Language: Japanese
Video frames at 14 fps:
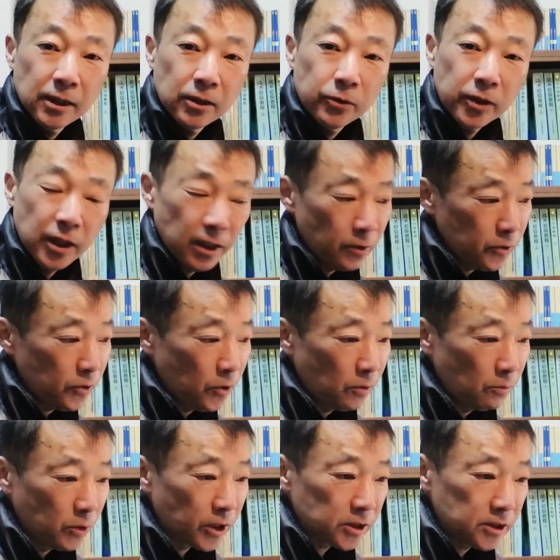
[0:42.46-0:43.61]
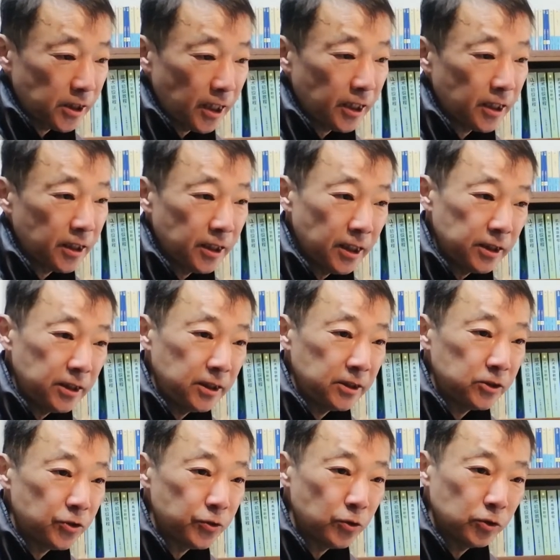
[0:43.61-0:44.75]
これからの日本もですね、やはり
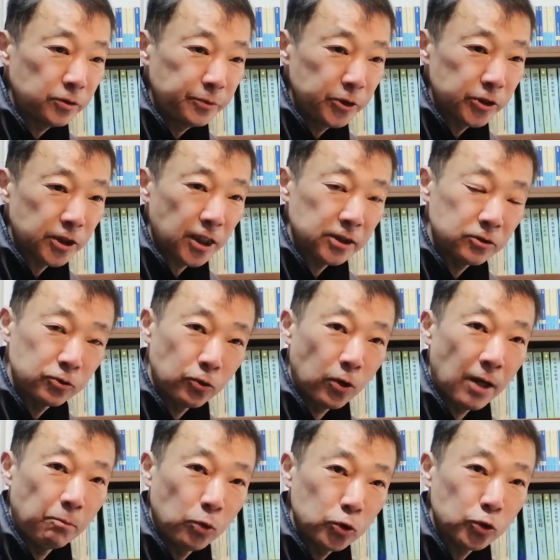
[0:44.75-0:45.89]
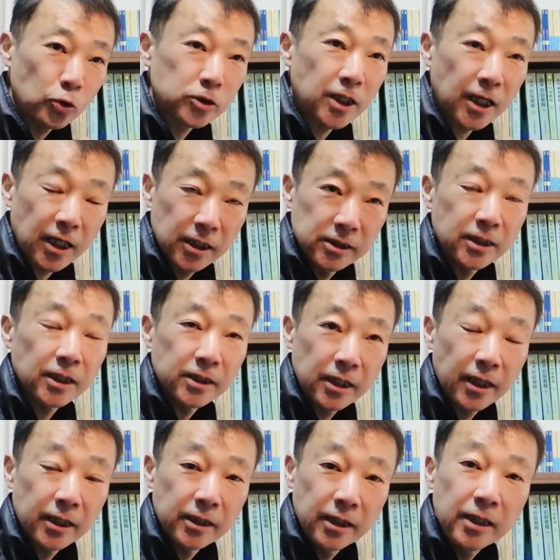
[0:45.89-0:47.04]
中国武術活動がもっと盛んになって、
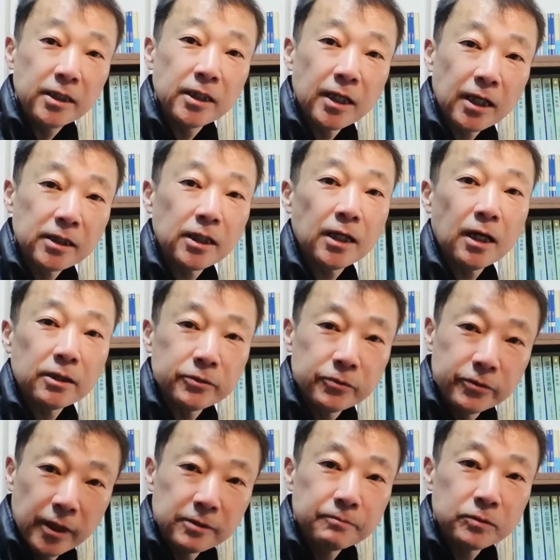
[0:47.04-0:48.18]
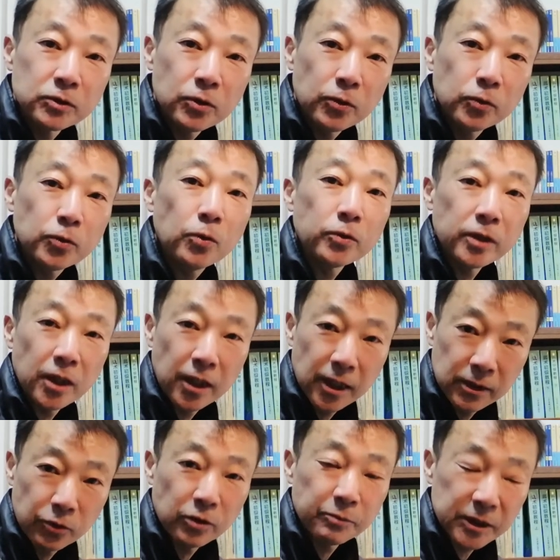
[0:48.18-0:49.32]
元気な方が増える、そういうことを願っ
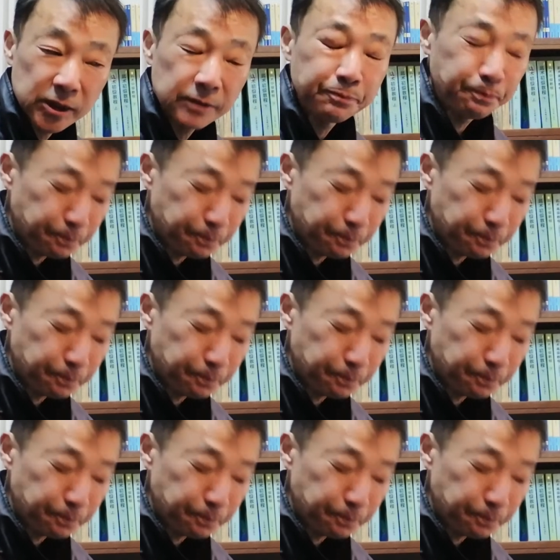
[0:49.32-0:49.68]
ております。